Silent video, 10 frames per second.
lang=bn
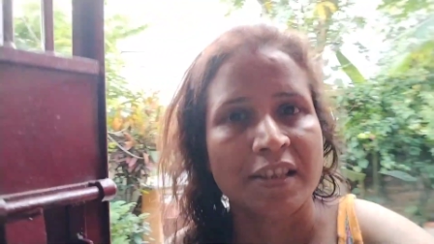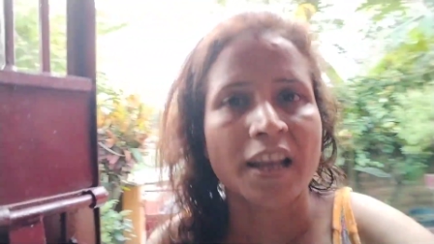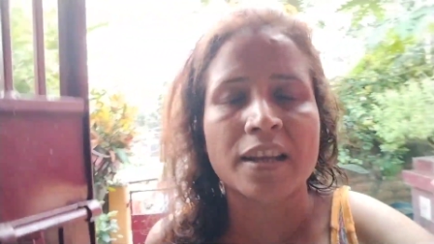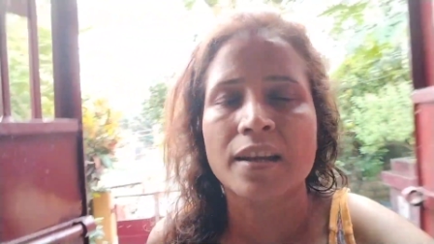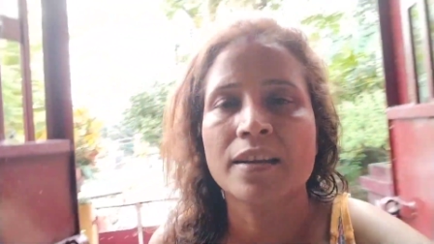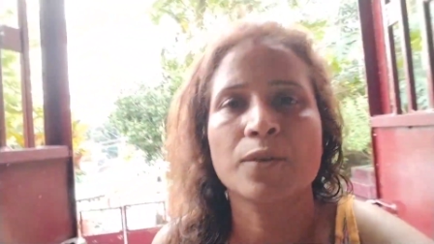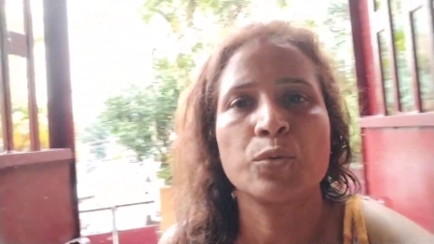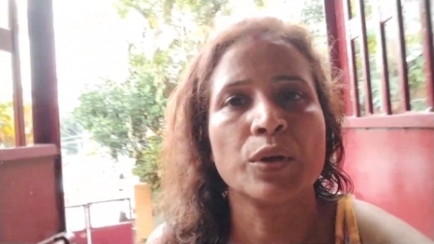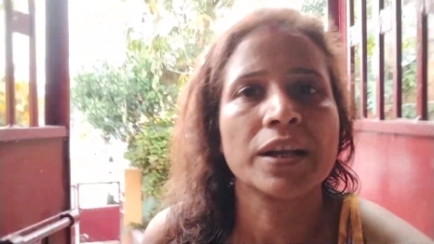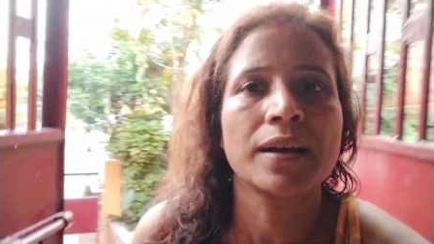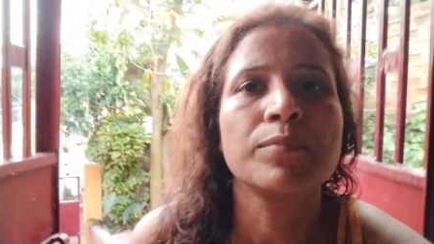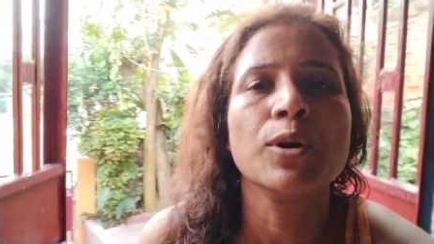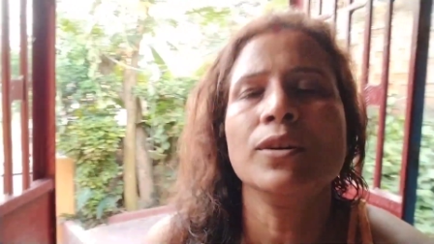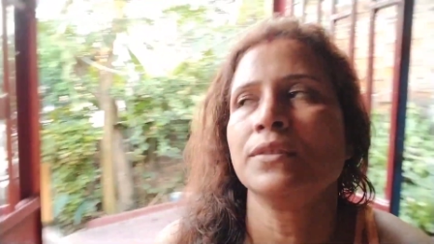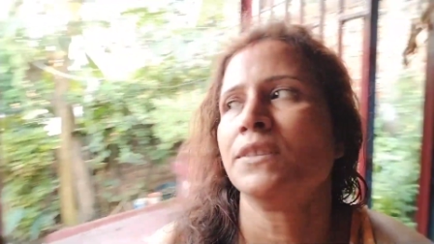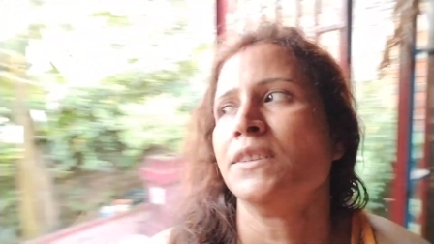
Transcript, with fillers: জানালাটা খুলে রাখবো